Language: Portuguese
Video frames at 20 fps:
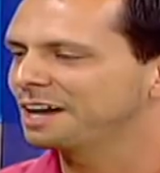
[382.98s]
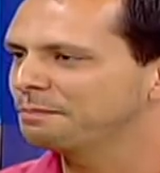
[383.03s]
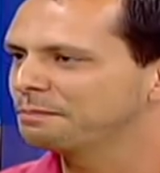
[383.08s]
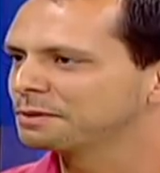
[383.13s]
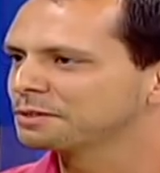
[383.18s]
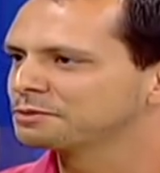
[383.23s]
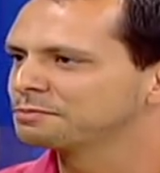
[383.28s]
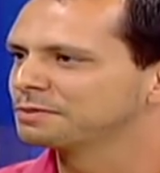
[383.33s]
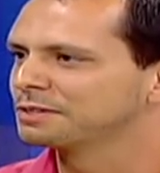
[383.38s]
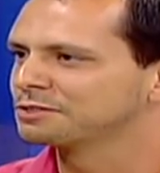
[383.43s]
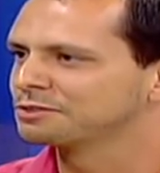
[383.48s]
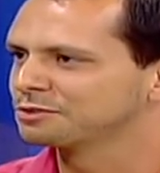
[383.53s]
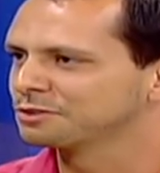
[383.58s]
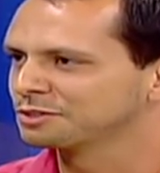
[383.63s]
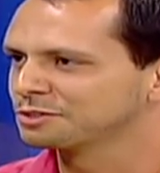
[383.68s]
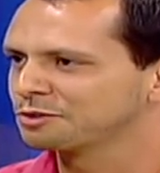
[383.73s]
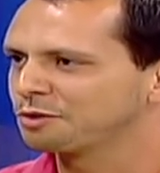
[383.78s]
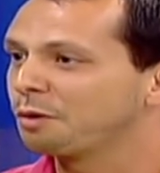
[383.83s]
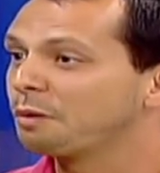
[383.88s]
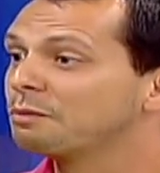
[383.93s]
as pessoas
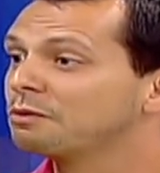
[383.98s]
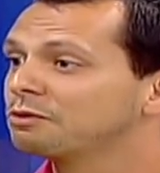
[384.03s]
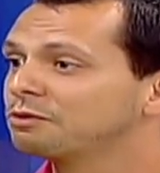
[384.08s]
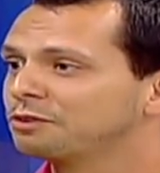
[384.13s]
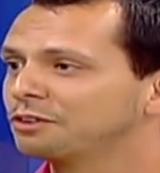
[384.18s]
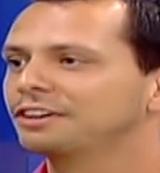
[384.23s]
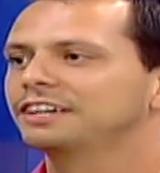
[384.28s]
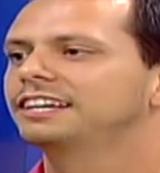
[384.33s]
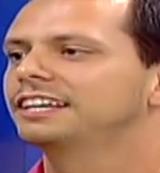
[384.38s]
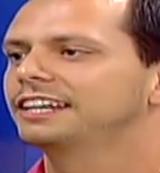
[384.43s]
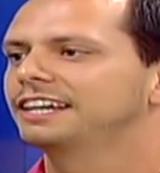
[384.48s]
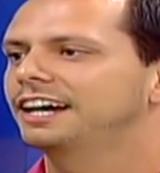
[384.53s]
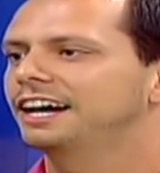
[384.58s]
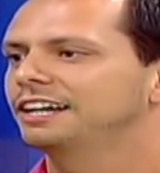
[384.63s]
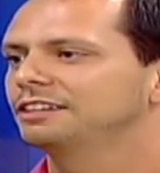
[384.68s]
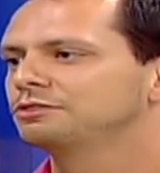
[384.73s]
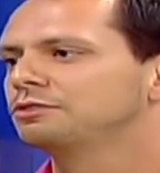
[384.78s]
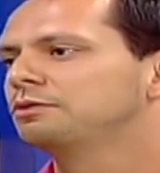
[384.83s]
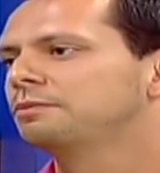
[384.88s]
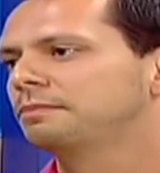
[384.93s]
como foi
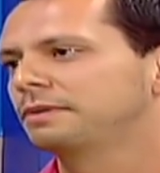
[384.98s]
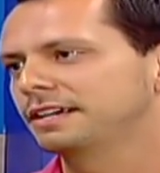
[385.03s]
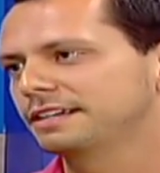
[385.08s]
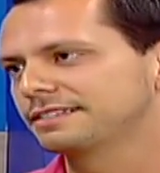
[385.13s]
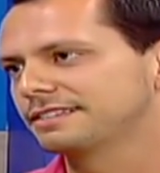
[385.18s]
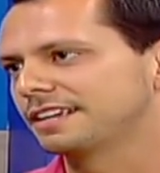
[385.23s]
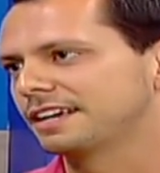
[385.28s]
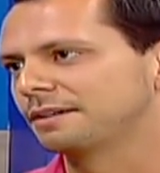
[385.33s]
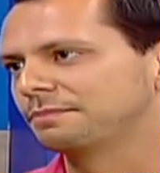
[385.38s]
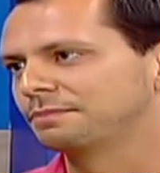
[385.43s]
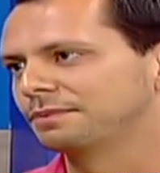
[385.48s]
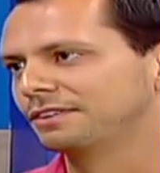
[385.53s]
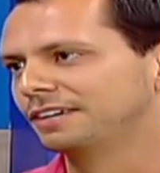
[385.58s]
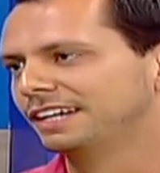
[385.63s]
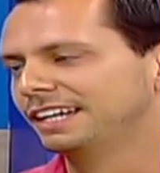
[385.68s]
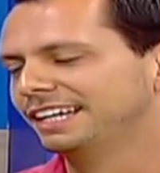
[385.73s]
criado o presépio.